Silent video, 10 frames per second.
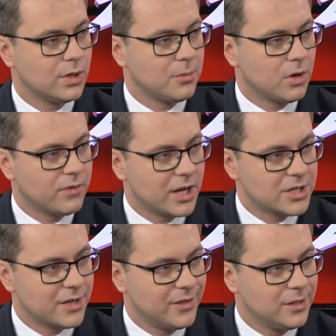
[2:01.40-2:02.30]
które mogą w
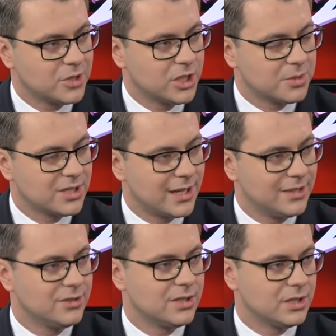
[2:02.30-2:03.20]
każdej chwili przejść przez
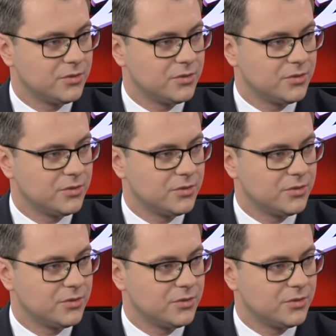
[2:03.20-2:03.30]
granicę,